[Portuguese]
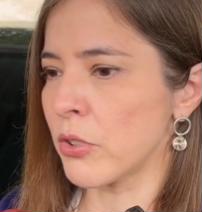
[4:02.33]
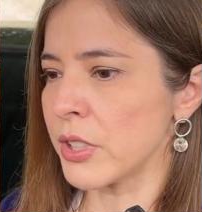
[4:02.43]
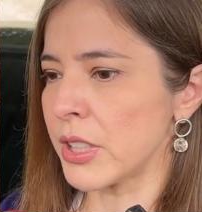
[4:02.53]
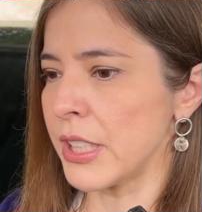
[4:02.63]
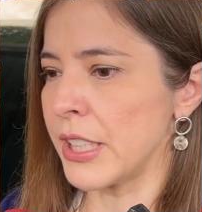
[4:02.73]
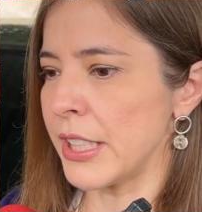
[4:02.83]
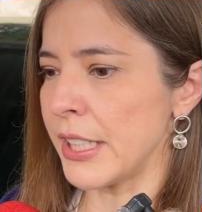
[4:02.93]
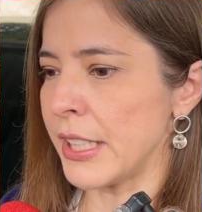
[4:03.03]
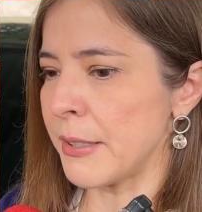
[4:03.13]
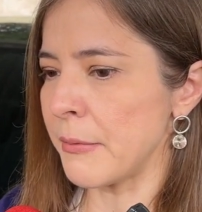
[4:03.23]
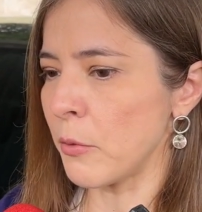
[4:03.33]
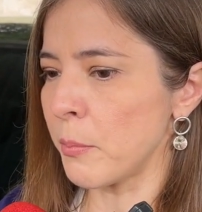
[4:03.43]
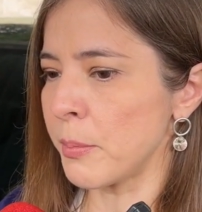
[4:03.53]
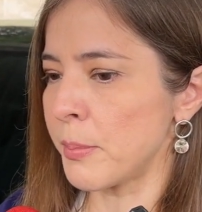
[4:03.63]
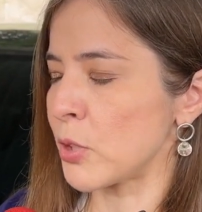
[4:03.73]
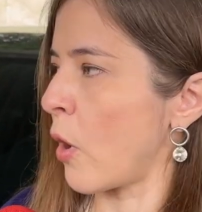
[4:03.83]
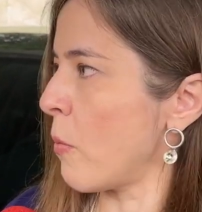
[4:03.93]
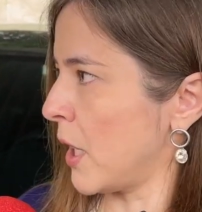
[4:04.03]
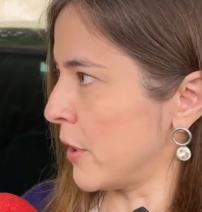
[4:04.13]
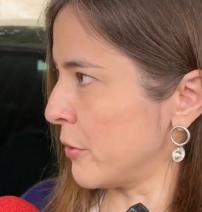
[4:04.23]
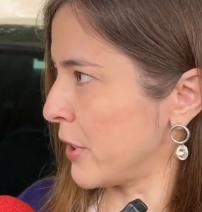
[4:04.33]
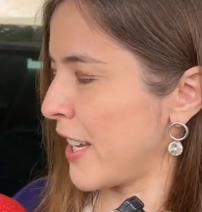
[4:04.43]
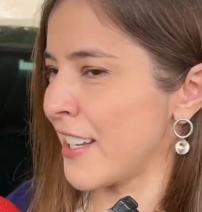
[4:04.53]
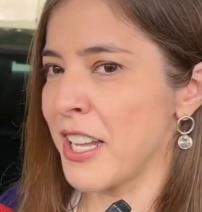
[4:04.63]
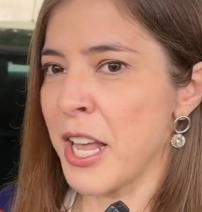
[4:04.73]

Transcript: conseguir pessoal humano, né?